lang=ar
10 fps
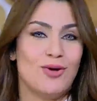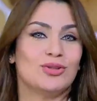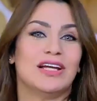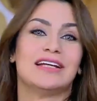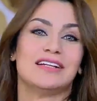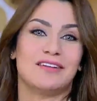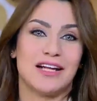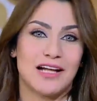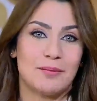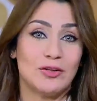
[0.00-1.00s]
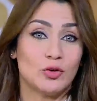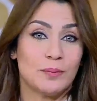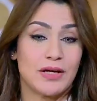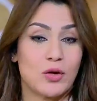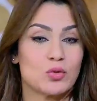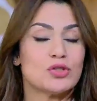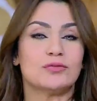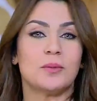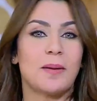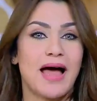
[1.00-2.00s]
وده اللي انا فعلا عملته امبارح
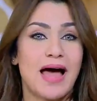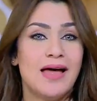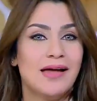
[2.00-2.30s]
وشفت بقى